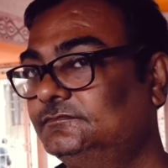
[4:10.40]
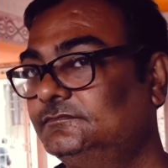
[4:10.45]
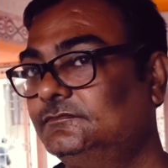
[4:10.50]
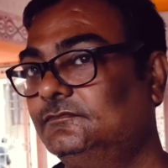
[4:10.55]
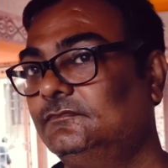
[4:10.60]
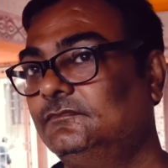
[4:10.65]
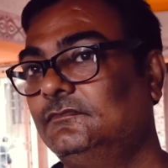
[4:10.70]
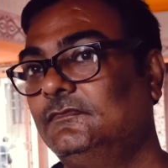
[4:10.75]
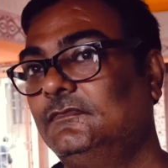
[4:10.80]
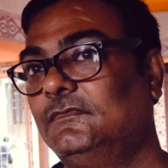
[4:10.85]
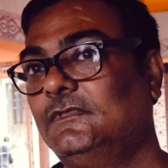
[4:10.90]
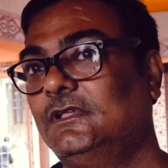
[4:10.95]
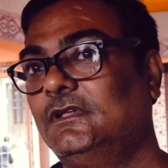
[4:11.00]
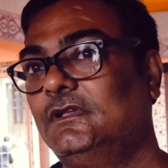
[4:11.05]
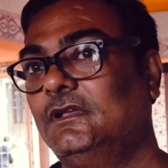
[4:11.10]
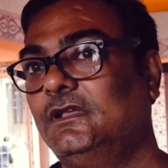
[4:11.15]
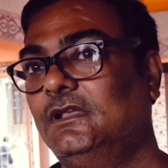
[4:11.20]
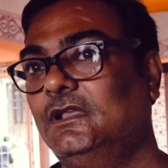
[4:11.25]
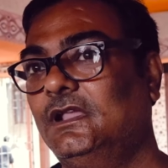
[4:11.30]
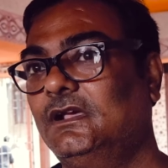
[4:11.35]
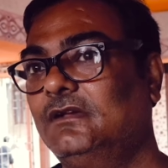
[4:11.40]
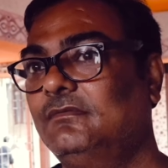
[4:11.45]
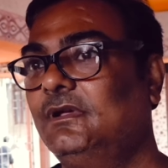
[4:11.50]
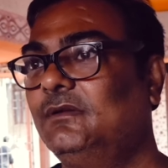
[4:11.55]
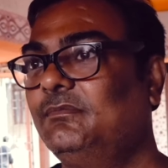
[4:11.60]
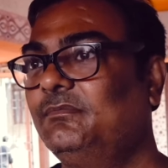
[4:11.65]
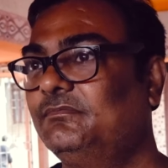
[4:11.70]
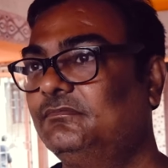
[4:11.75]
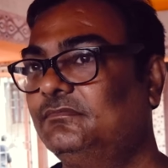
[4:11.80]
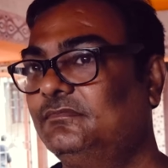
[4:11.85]
हैं
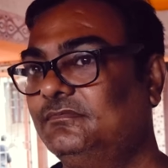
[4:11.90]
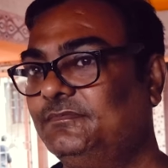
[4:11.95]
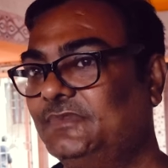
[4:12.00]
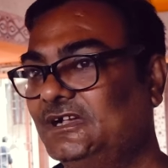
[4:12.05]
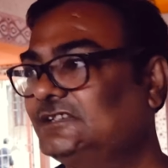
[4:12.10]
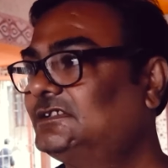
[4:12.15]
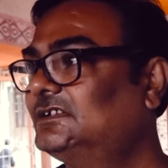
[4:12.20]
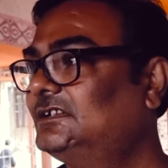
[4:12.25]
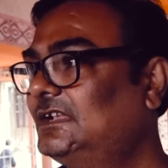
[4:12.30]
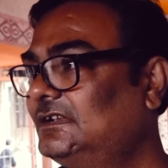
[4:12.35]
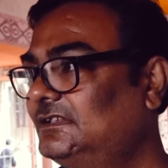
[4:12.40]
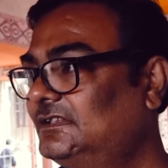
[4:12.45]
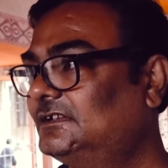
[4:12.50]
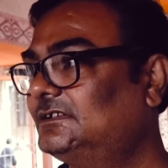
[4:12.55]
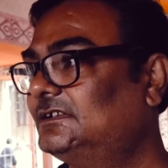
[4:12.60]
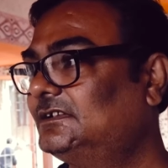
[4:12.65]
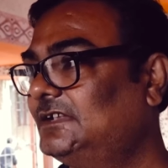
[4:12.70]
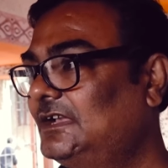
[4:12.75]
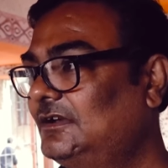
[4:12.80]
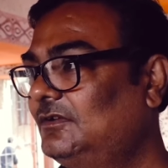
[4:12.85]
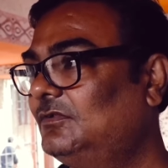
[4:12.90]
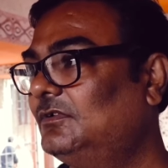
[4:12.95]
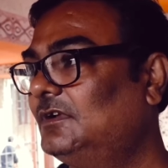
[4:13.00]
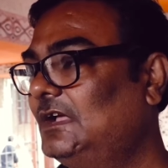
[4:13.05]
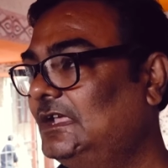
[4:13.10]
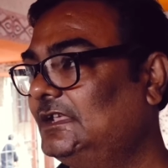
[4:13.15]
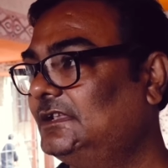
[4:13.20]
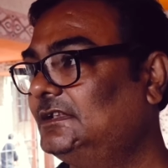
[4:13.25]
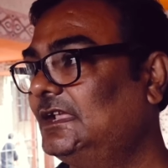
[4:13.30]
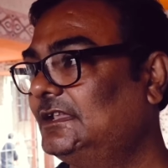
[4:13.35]
लगभग पाँच हजार दस हजार लोग
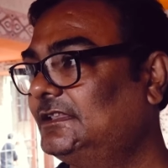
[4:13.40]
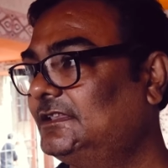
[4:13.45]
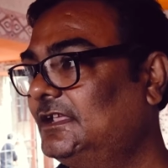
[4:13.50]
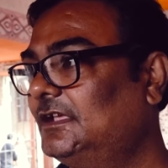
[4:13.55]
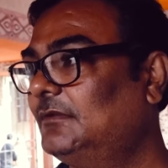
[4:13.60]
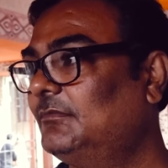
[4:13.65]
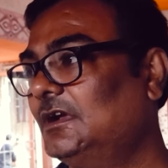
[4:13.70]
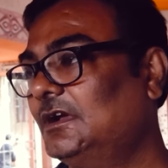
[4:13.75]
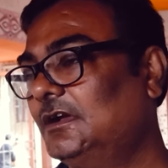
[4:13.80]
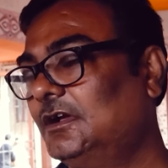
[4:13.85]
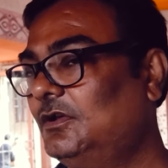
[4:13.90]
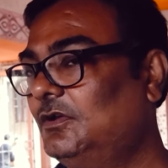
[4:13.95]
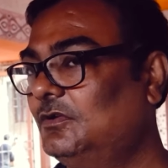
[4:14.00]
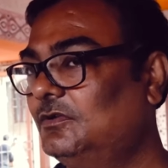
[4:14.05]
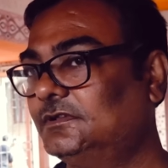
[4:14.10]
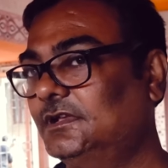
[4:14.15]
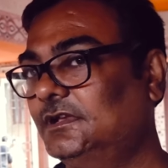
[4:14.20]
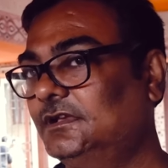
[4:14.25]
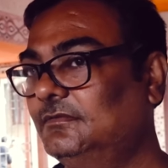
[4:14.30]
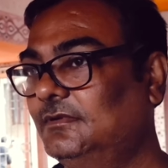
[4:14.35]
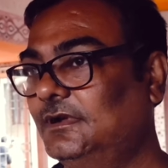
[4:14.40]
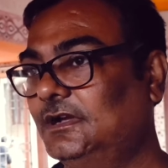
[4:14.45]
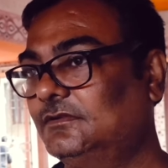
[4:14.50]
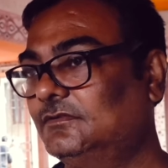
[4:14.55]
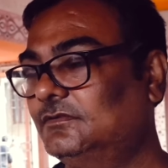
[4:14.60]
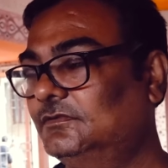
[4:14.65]
आ ही जाते हैं मंगल और शनिवार